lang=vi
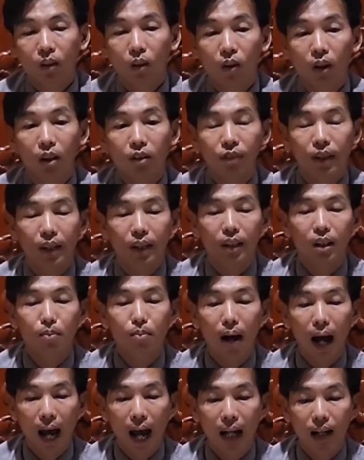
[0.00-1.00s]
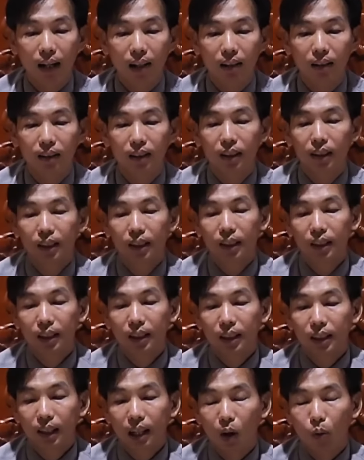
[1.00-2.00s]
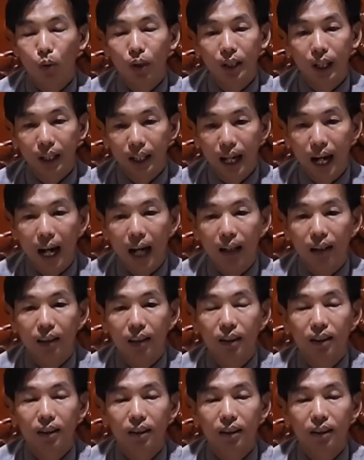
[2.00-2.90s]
còn cái việc thứ ba đó là quý vị à